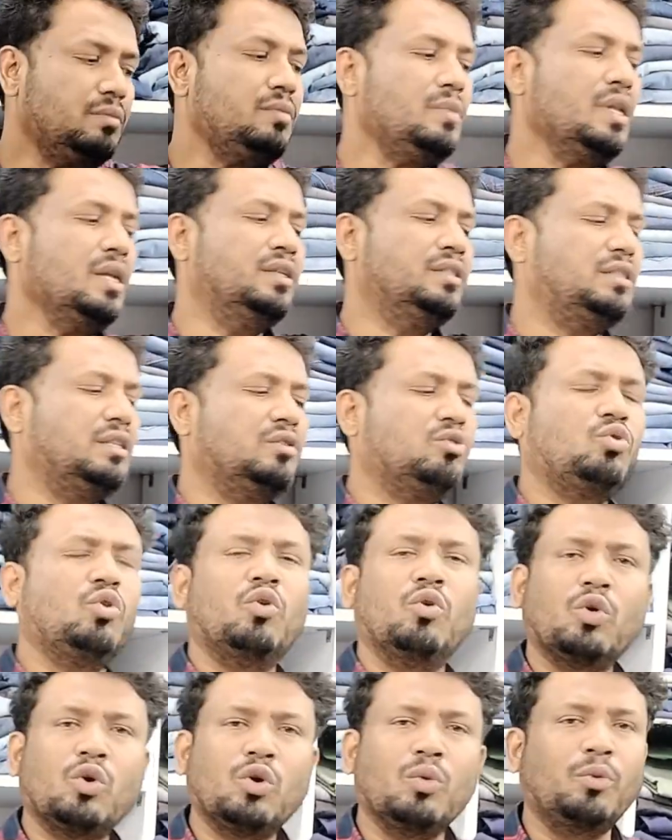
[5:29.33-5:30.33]
তো ওরকম
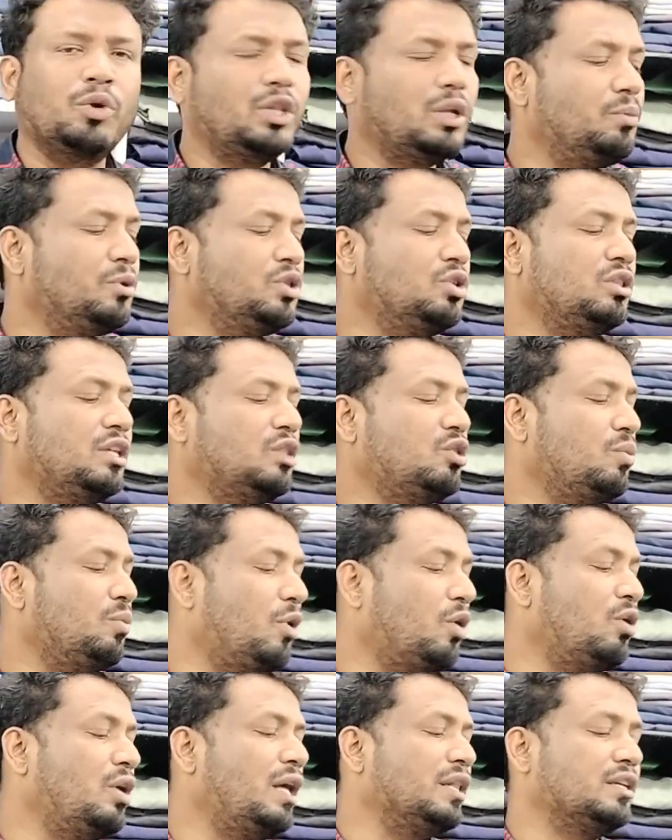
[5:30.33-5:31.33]
ওদের মতো এত বড় না
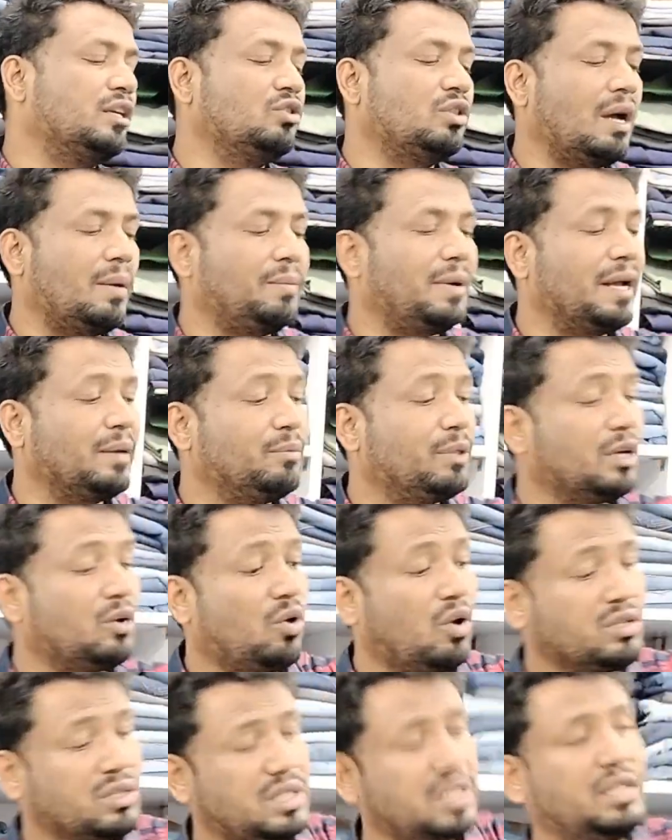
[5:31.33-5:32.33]
কিন্তু আমরা কিন্তু কস্টিং
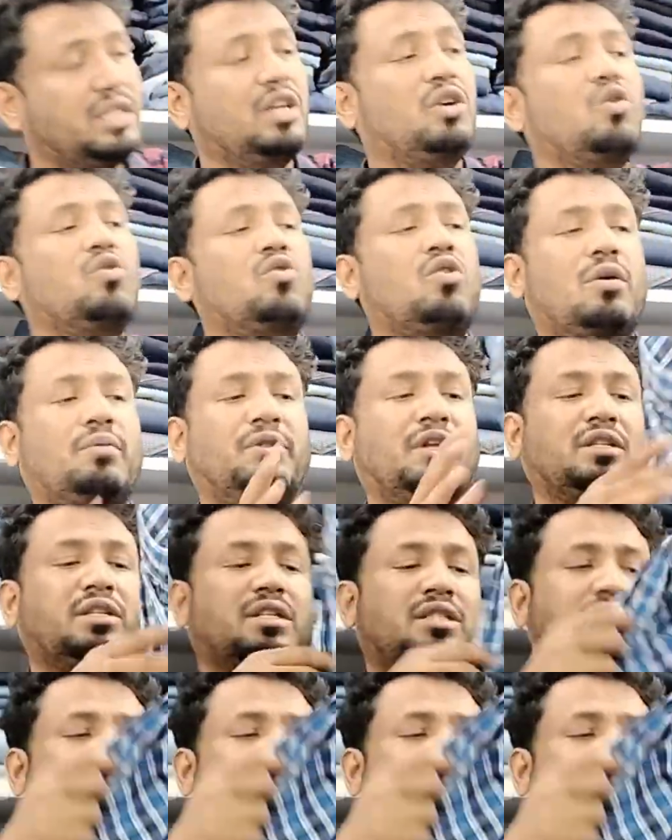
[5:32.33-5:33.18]
থেকেও কম দেওয়ার চেষ্টা করি